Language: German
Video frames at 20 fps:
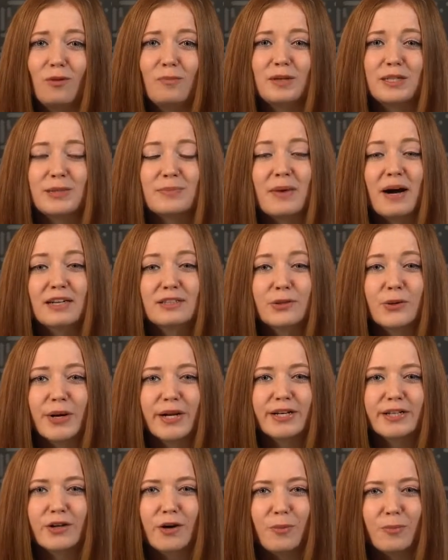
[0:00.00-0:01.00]
mit dem
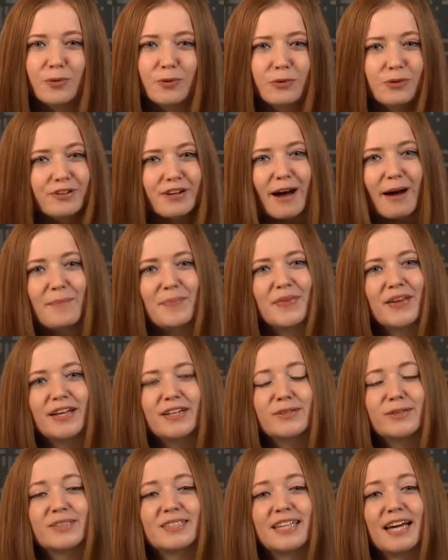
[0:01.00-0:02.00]
aktuellen
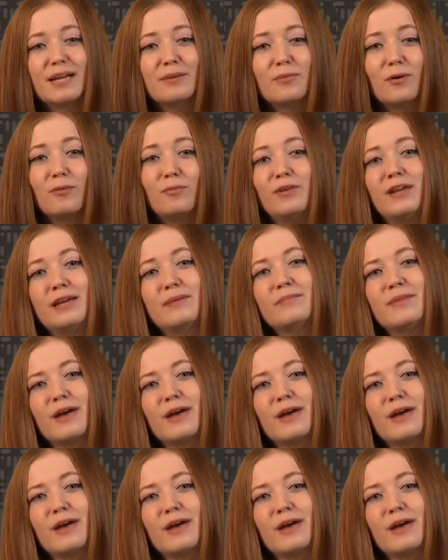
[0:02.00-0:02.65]
Computer-Update und seinen Problemen